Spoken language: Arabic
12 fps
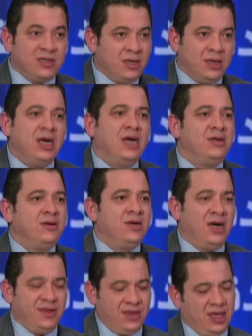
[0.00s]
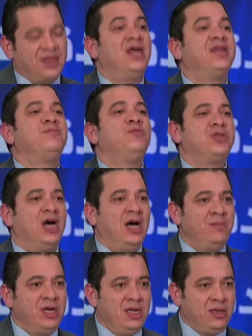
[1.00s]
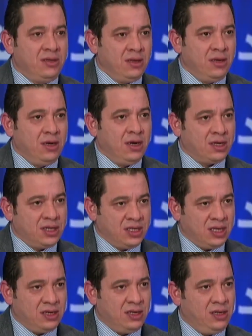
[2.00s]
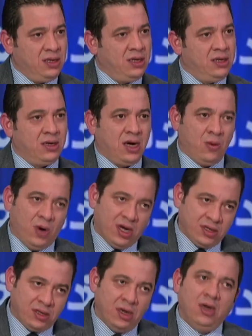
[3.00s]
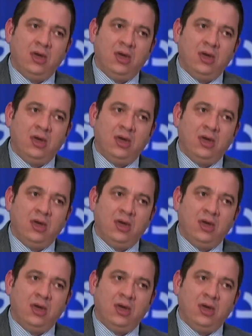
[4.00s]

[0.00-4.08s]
يعني عندنا ثلاث متعاملين آه، اقتصاديين يعني خواص